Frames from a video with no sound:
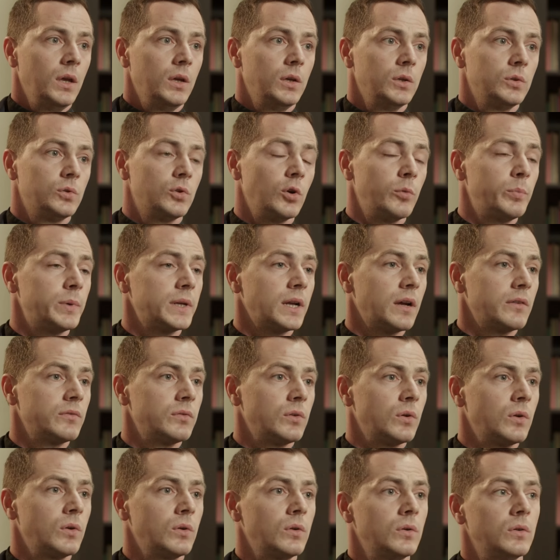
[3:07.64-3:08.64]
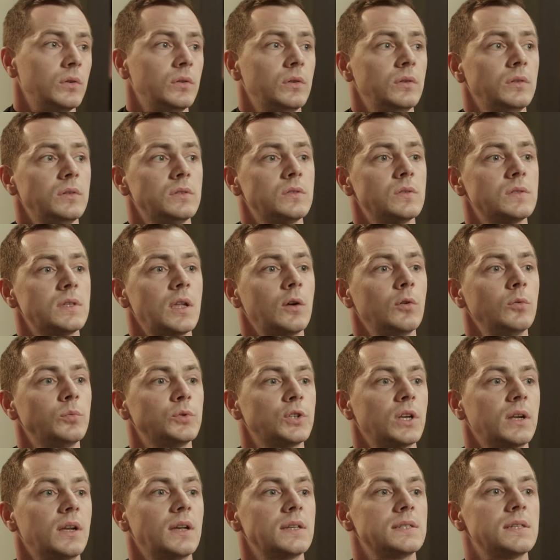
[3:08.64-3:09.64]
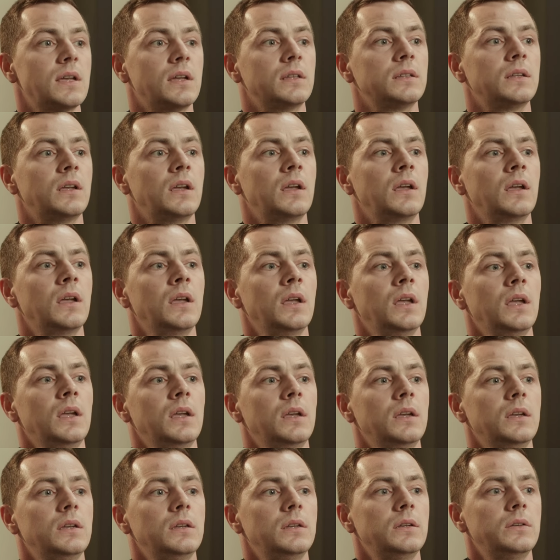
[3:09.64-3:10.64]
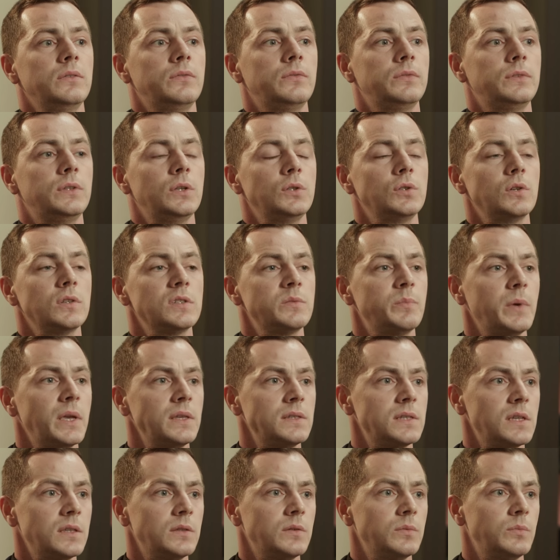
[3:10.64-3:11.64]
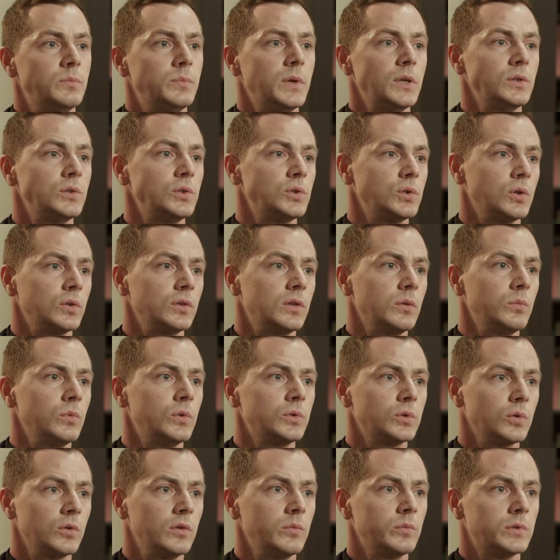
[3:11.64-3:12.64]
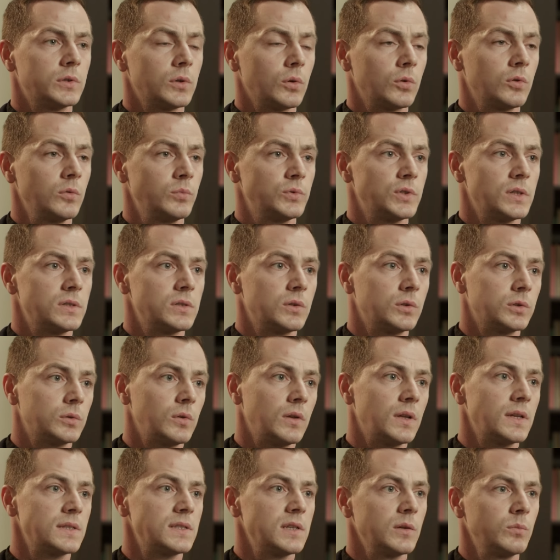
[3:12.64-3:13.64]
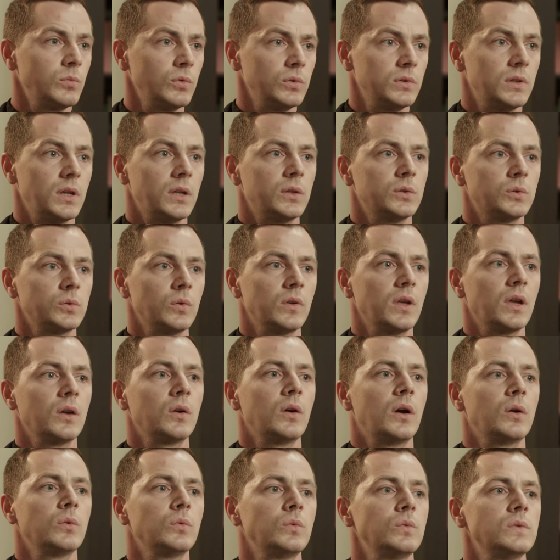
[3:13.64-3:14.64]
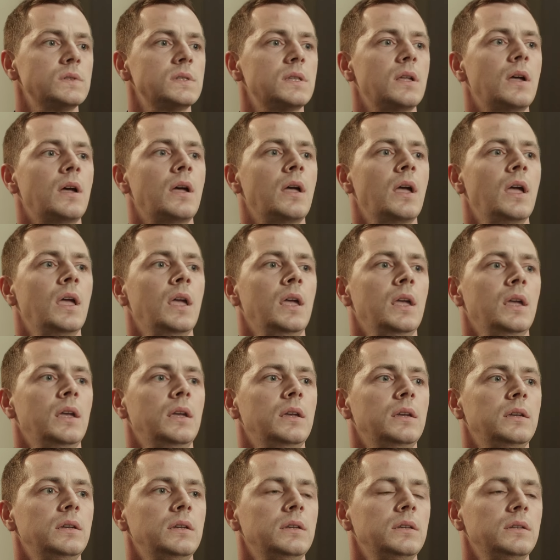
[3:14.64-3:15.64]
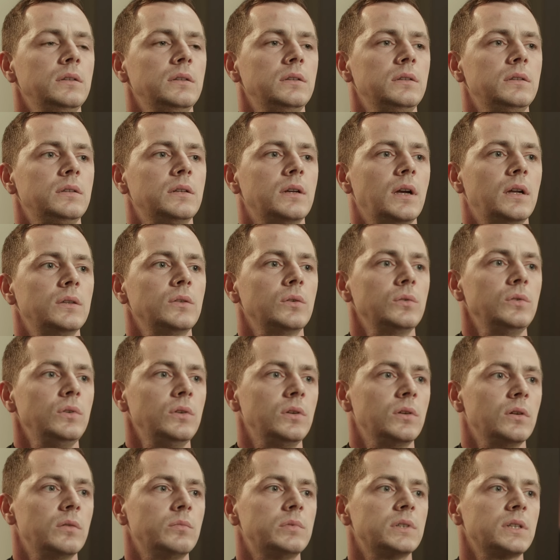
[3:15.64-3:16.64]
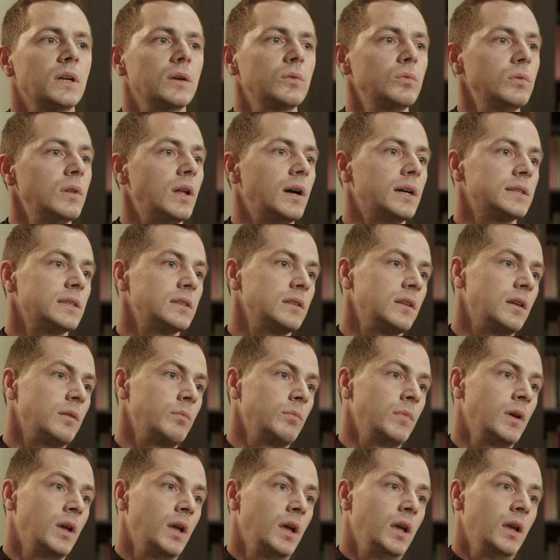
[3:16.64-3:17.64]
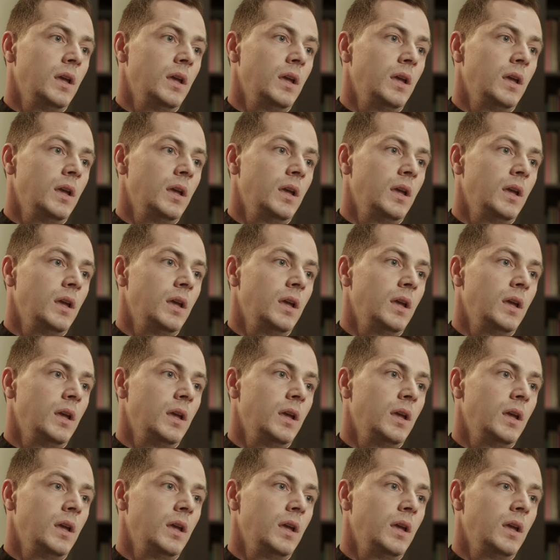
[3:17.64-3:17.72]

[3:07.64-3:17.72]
Y, to prawo y, zostało przekazane w 1552 roku przez króla Zygmunta II Augusta kanonikom regularnym,